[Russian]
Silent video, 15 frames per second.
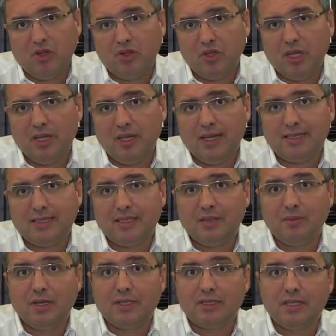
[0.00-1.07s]
Сначала я
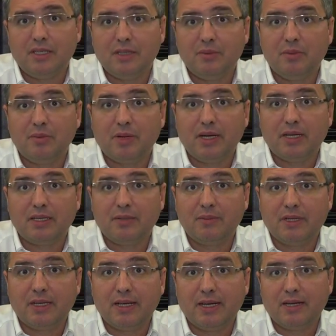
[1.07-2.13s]
занимался этими
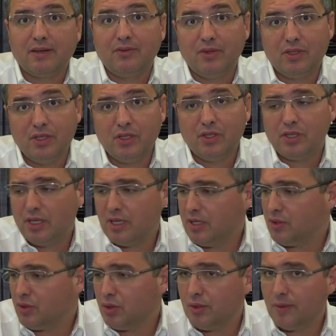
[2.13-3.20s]
проектами как
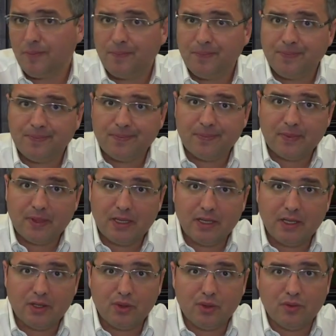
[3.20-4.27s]
физическое лицо,
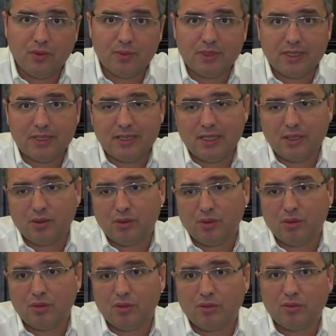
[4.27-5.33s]
и хочу вам сказать,
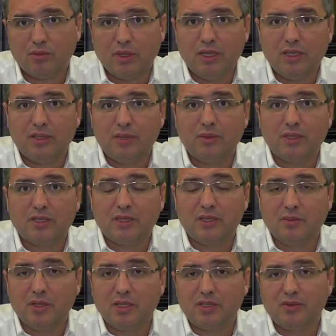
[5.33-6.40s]
что Этим я
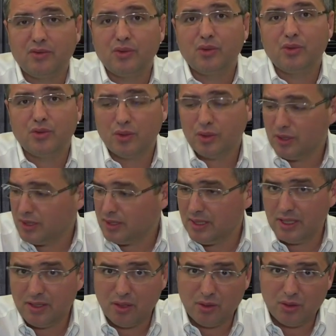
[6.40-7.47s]
занимался всю свою
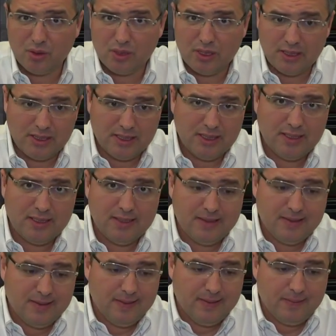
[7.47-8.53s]
сознательную жизнь.
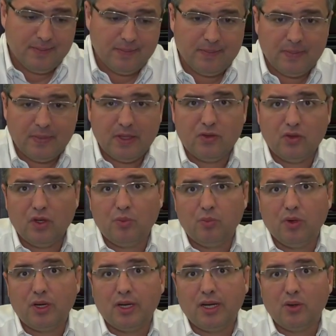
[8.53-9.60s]
С тех
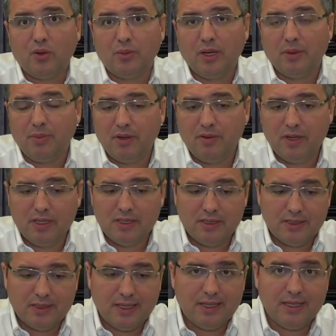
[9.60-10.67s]
пор, как у меня
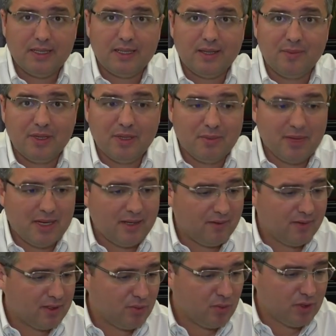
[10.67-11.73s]
появились какие-то
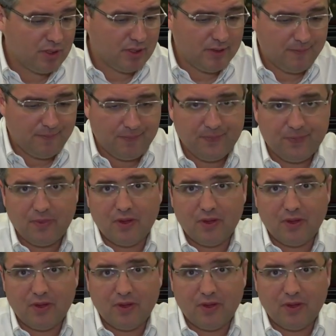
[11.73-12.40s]
минимальные возможности.